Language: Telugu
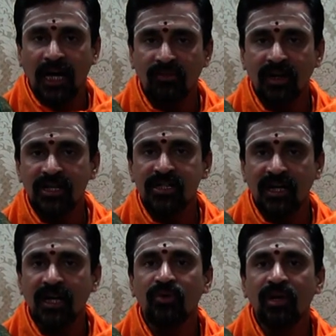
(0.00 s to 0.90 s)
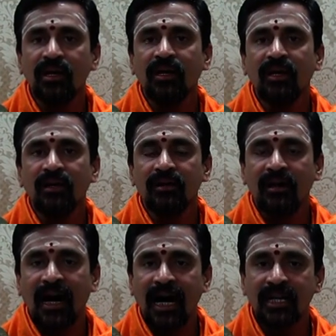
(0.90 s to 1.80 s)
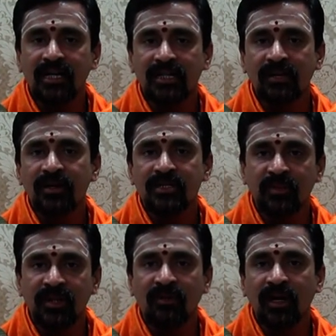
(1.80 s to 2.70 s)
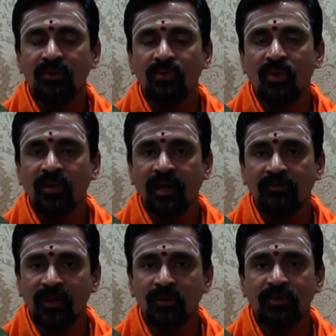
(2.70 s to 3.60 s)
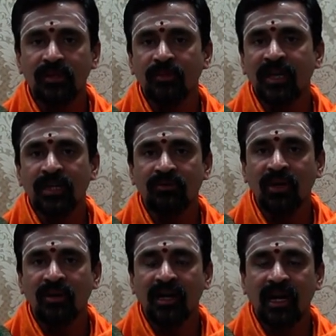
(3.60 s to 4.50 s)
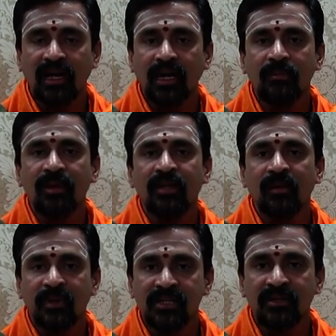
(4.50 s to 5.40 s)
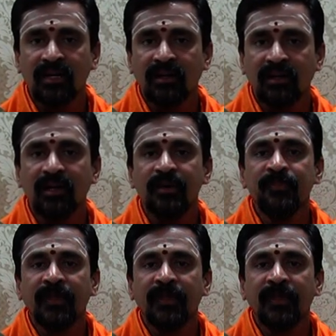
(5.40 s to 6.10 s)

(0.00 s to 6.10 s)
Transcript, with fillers: అటువంటి శంకరుడికి ఆలయ సేవా సమితి వాళ్ళు ఒక వినూత్నమైనటువంటి ఒక కార్యక్రమాన్ని ఏర్పరిచినారు కనుక